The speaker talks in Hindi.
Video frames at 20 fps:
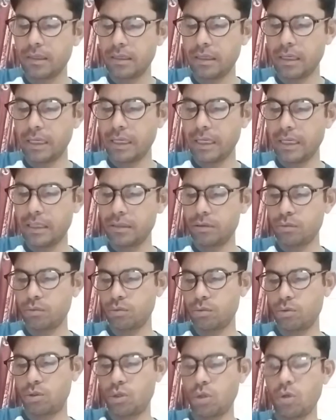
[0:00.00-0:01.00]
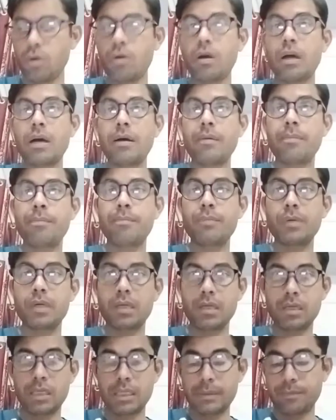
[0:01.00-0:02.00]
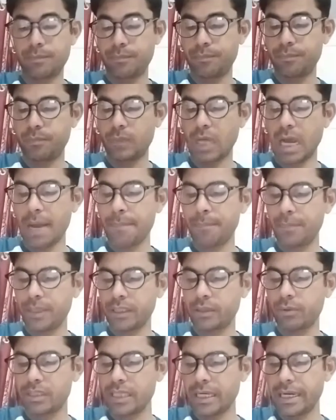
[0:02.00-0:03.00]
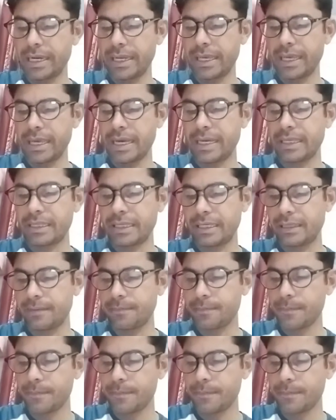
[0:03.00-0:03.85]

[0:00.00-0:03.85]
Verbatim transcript: जो आप पृथ्वी से लेके आए थे